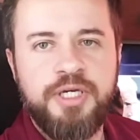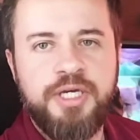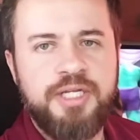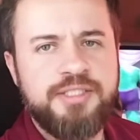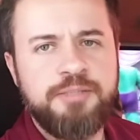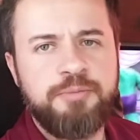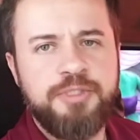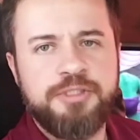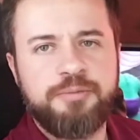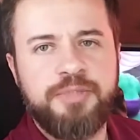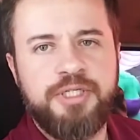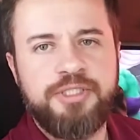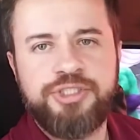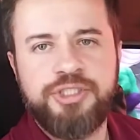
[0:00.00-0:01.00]
ele
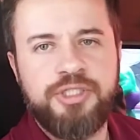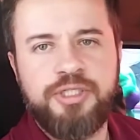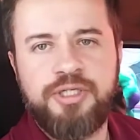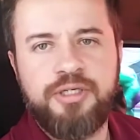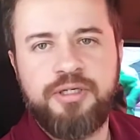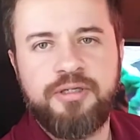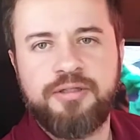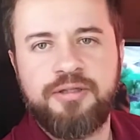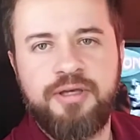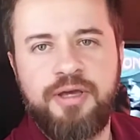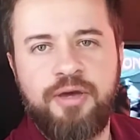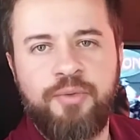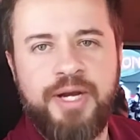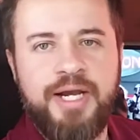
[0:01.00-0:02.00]
simplesmente é,
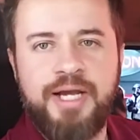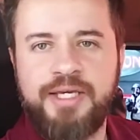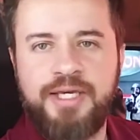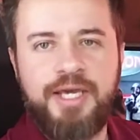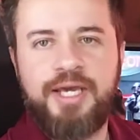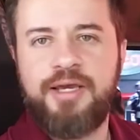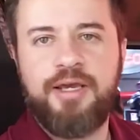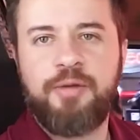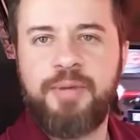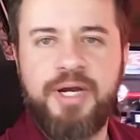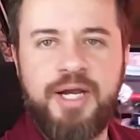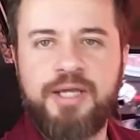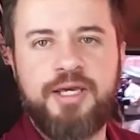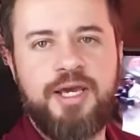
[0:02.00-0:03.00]
é um HQ, é uma
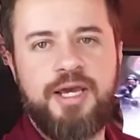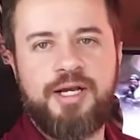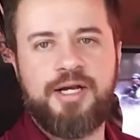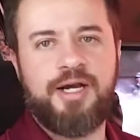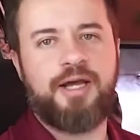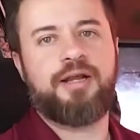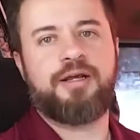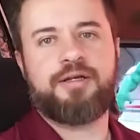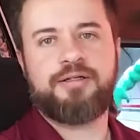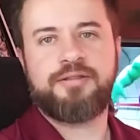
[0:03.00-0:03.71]
HQ, cara.